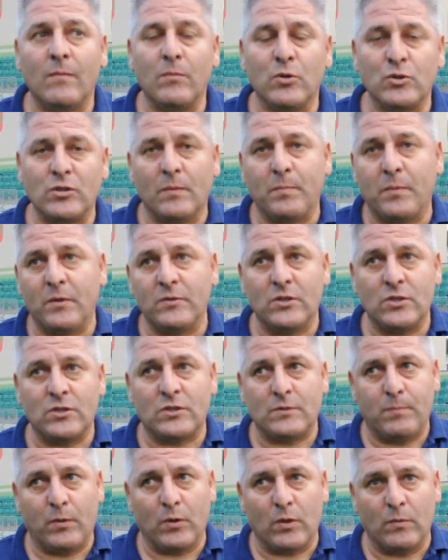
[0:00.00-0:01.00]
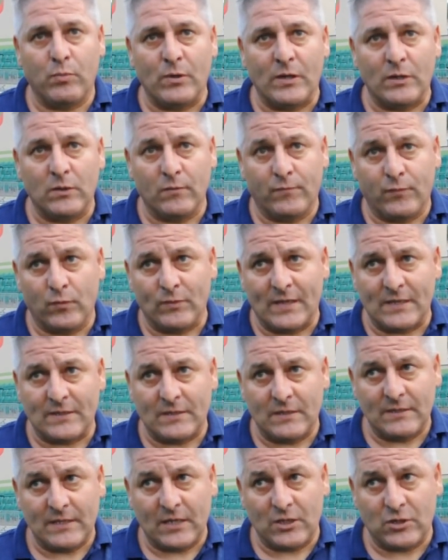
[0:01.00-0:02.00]
można powiedzieć, sporo błędów u
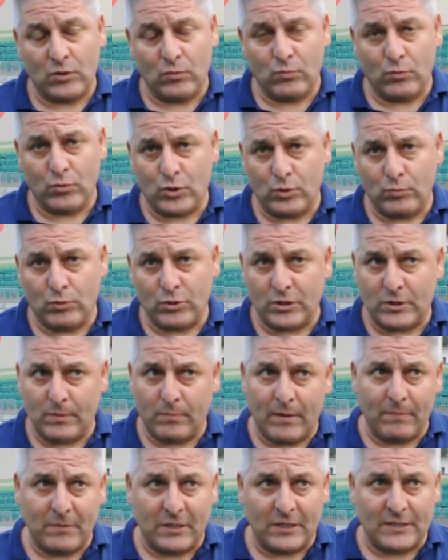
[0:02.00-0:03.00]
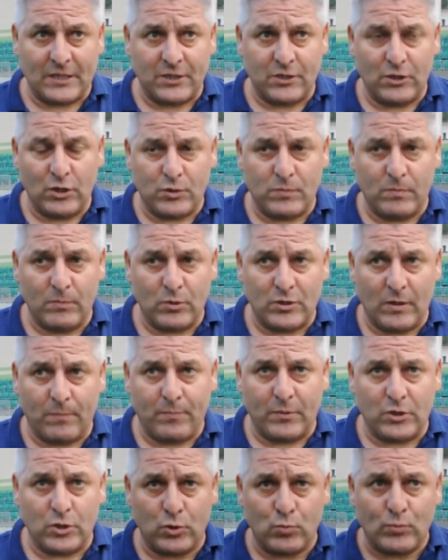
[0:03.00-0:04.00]
nas. Tak się ułożyło, że te bramki traciliśmy, można
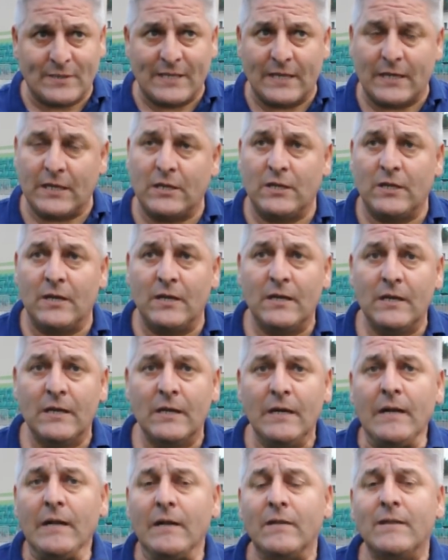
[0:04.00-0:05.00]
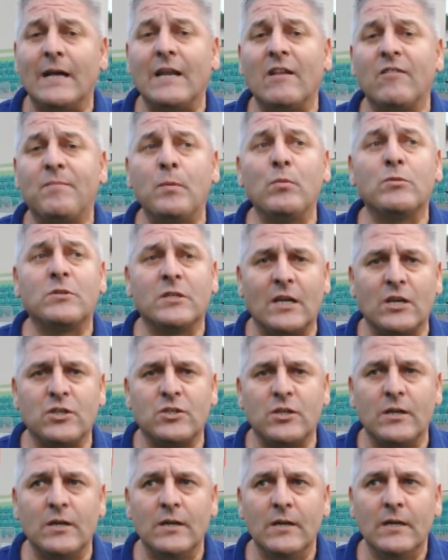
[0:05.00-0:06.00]
powiedzieć, useryjnie. No ale w piłce tak
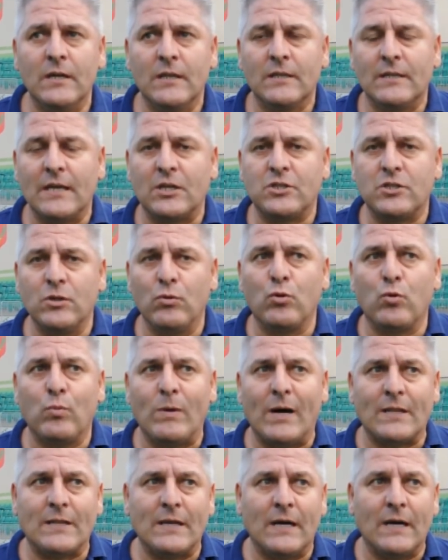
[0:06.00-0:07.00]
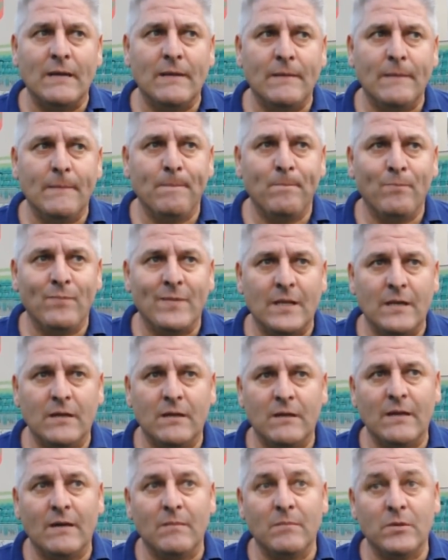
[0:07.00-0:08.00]
się, tak się układa.
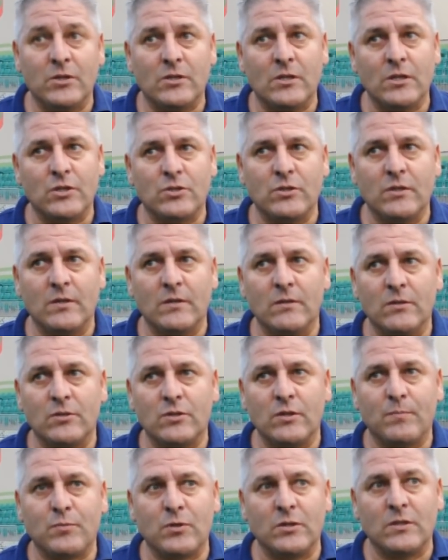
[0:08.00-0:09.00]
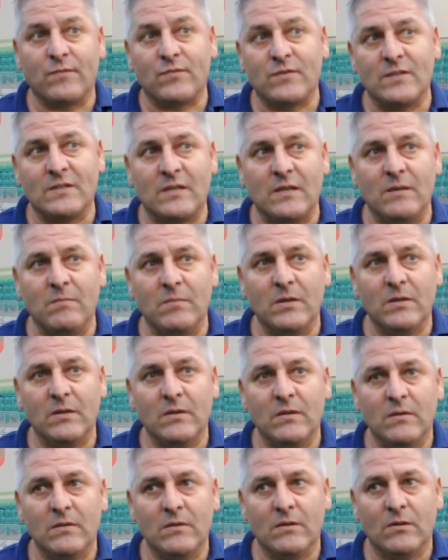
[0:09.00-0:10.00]
E, ja myślę, że, że przede wszystkim
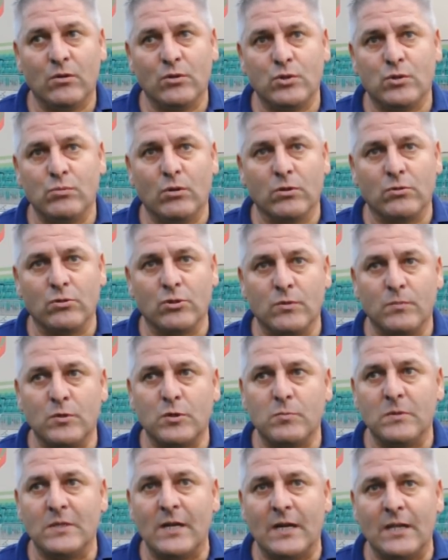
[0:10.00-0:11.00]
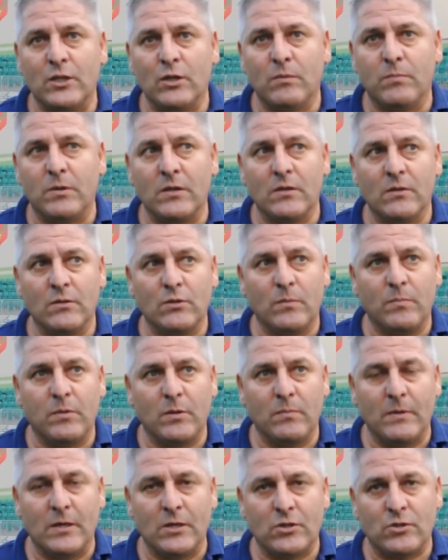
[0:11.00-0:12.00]
chodziło o to, żebyśmy dali dobry,
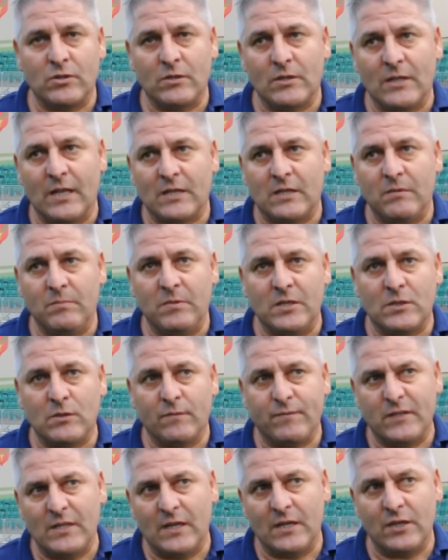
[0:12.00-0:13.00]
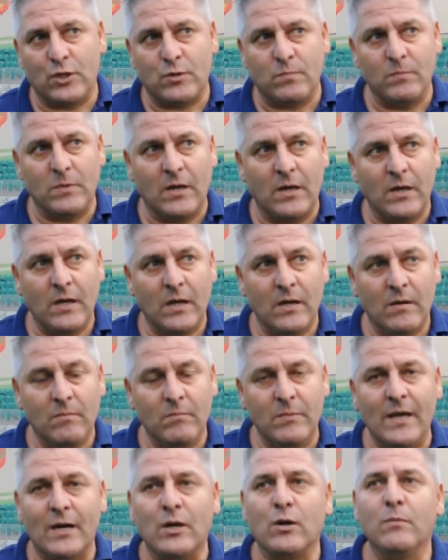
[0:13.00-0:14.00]
dobry mecz dla kibiców i daliśmy.
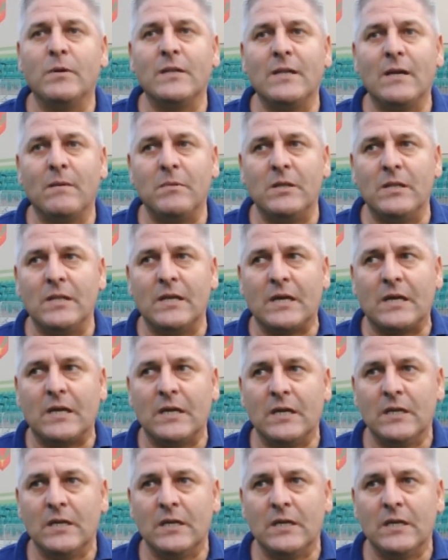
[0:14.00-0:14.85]
My jako Beniaminek